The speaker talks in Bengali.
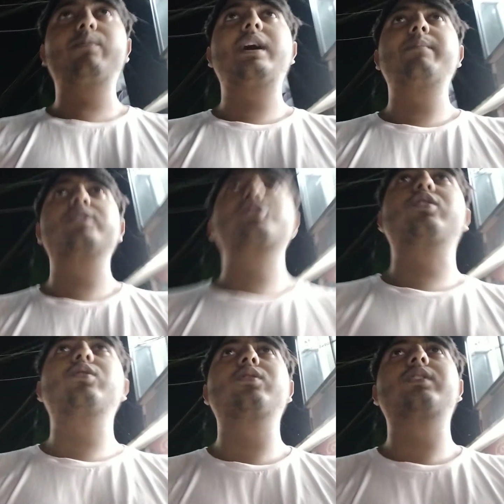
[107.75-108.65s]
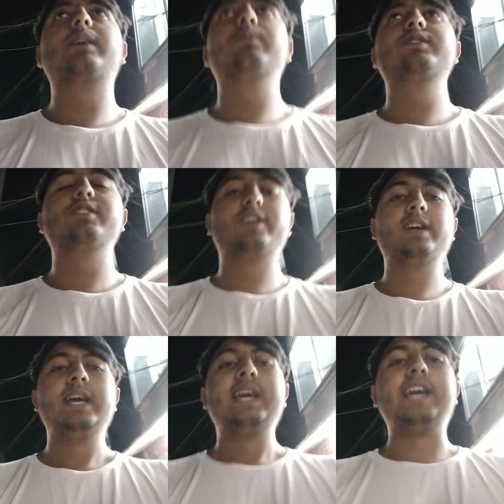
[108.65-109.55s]
এবং আমরা সতর্ক থাকবো যেন
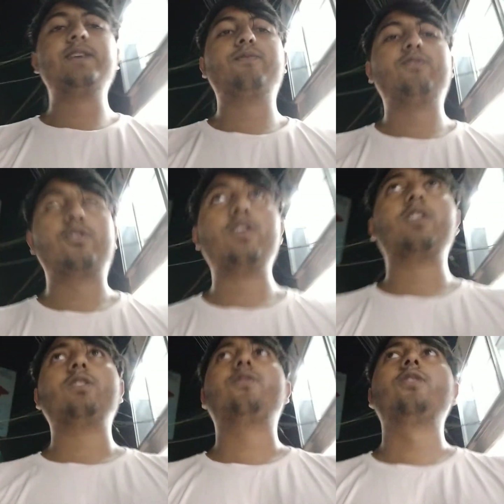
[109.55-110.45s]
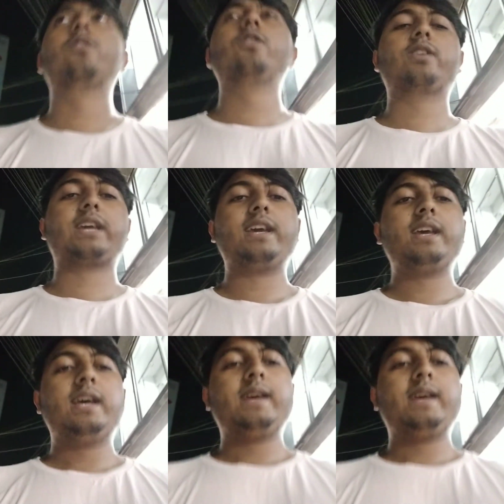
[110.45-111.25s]
এই ফুটন্ত ফুলগুলোকে